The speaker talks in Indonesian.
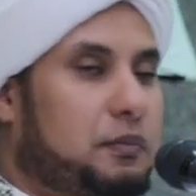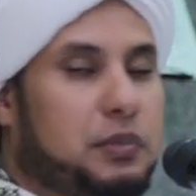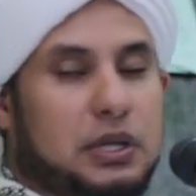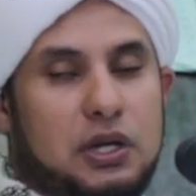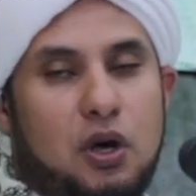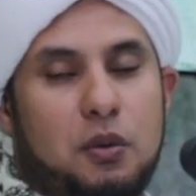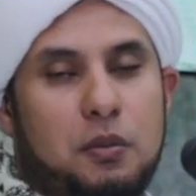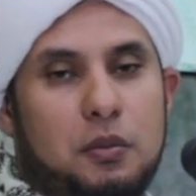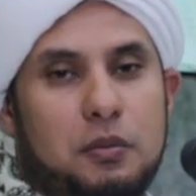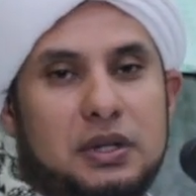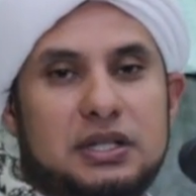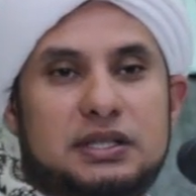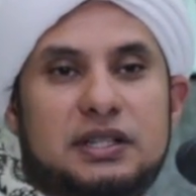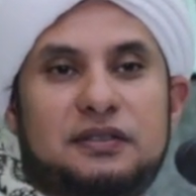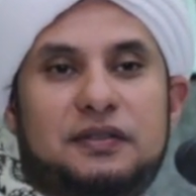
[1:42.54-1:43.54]
beliau
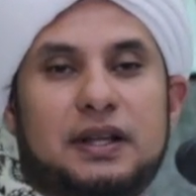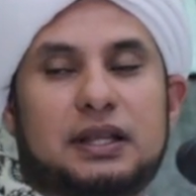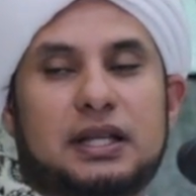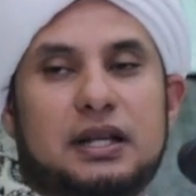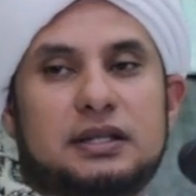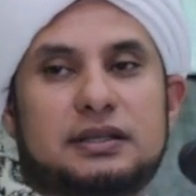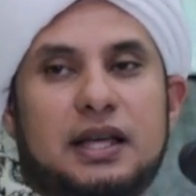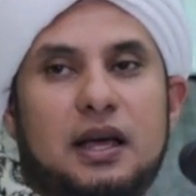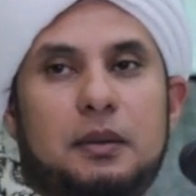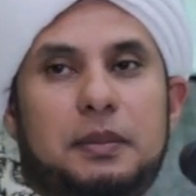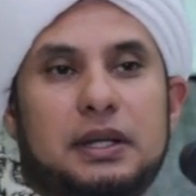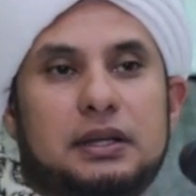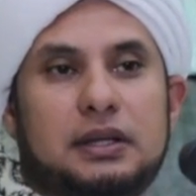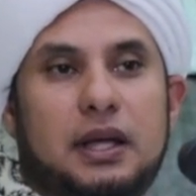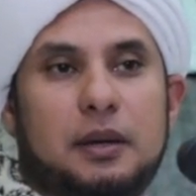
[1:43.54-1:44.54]
mensifatkan
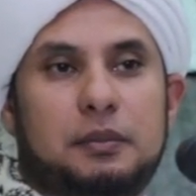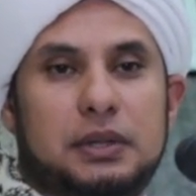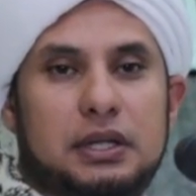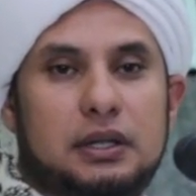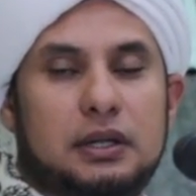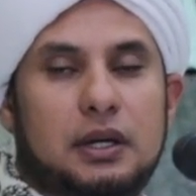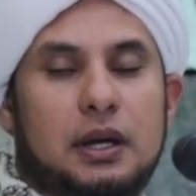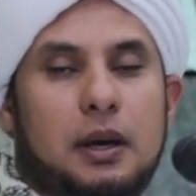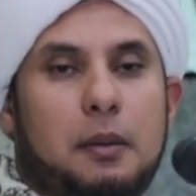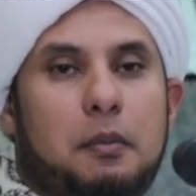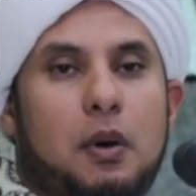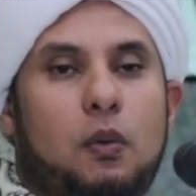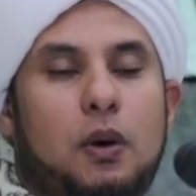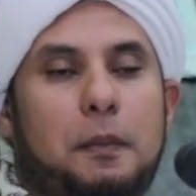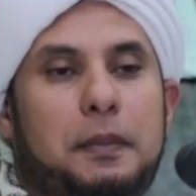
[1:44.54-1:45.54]
sahabat nabi
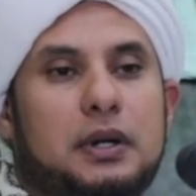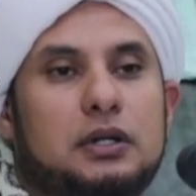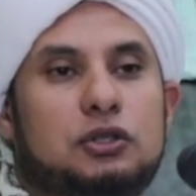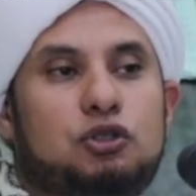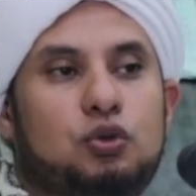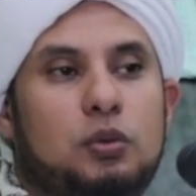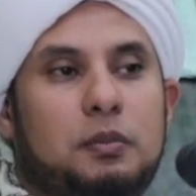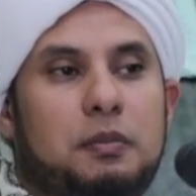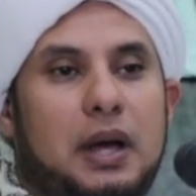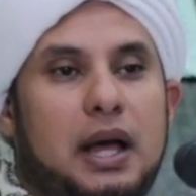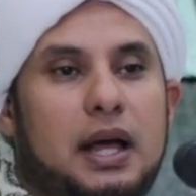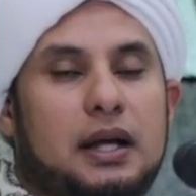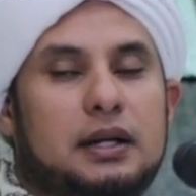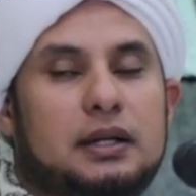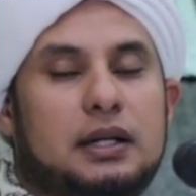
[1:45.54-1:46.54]
bahwa
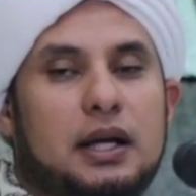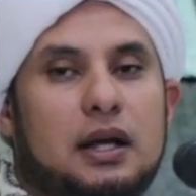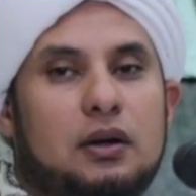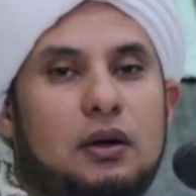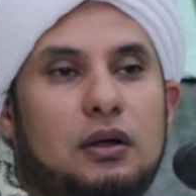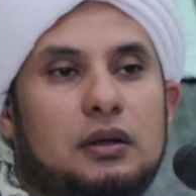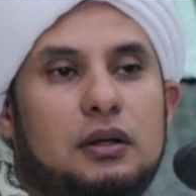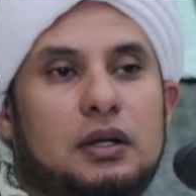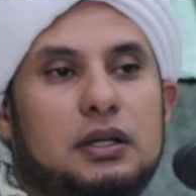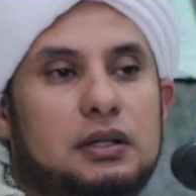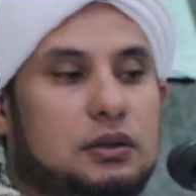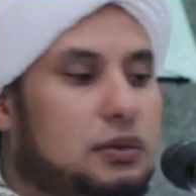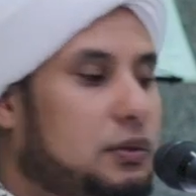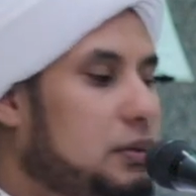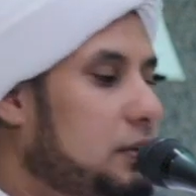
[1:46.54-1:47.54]
perjumpaan dengan
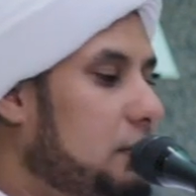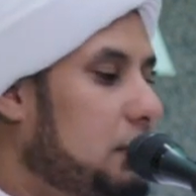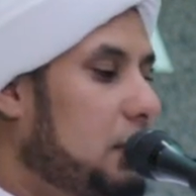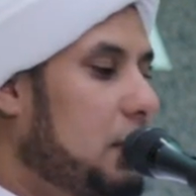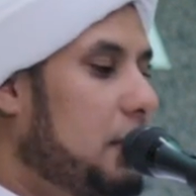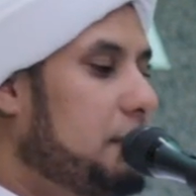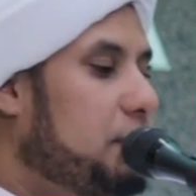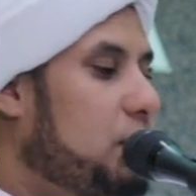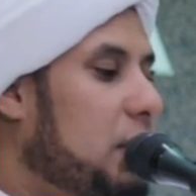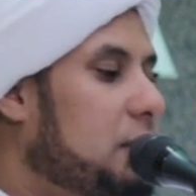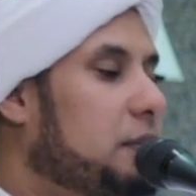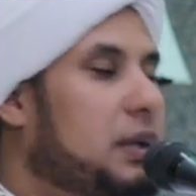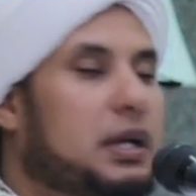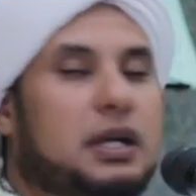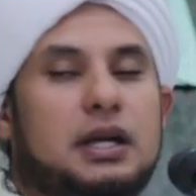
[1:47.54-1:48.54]
Allah itu buat
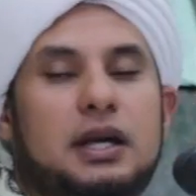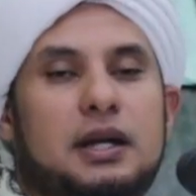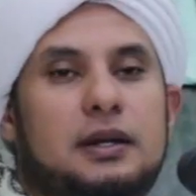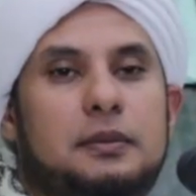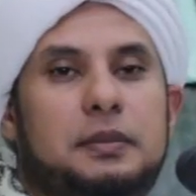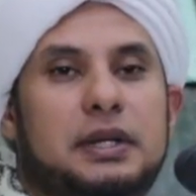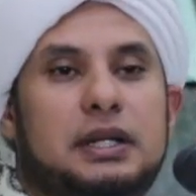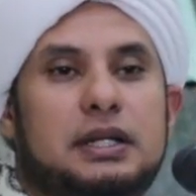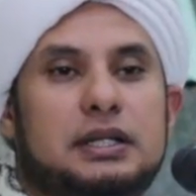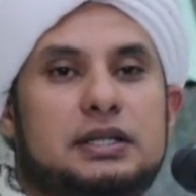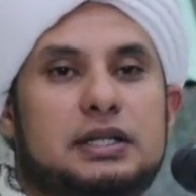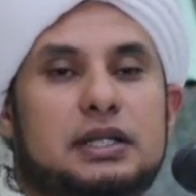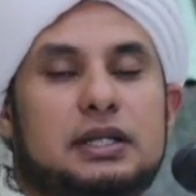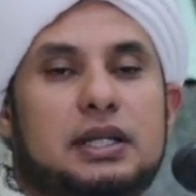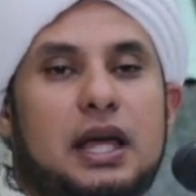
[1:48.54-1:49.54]
mereka lebih
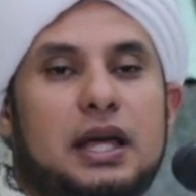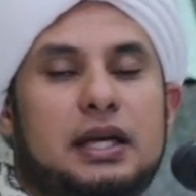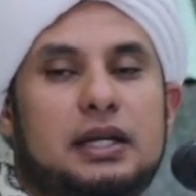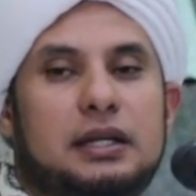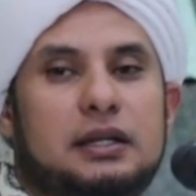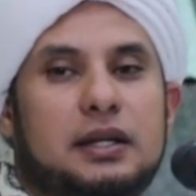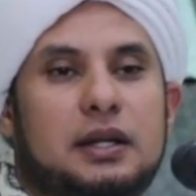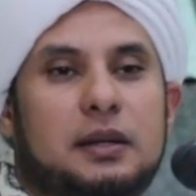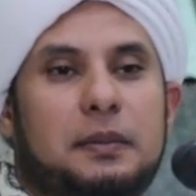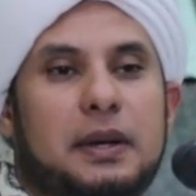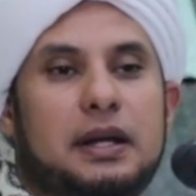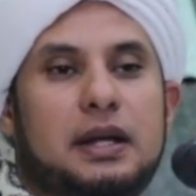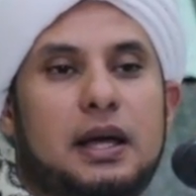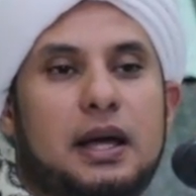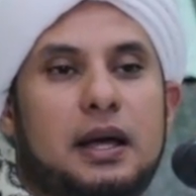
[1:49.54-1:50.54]
dicintai
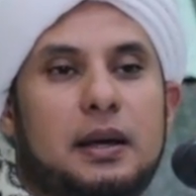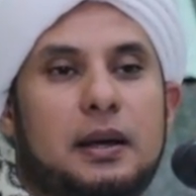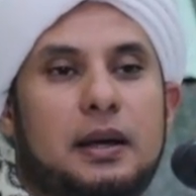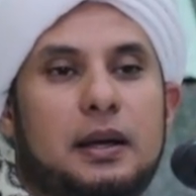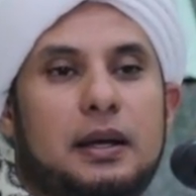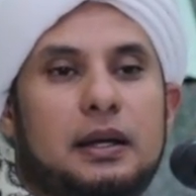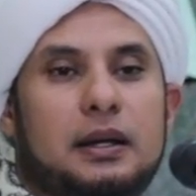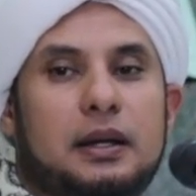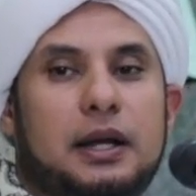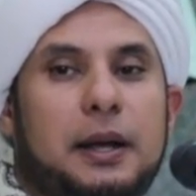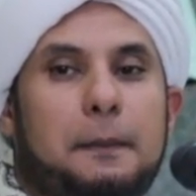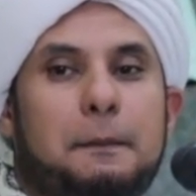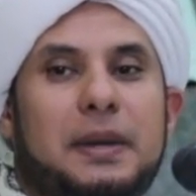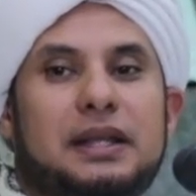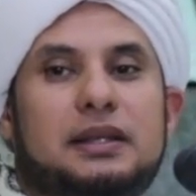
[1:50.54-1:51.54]
daripada
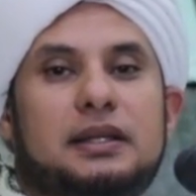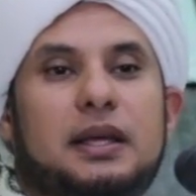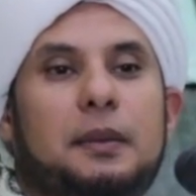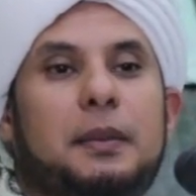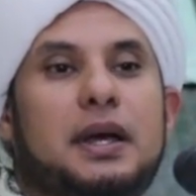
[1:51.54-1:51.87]
nikmatnya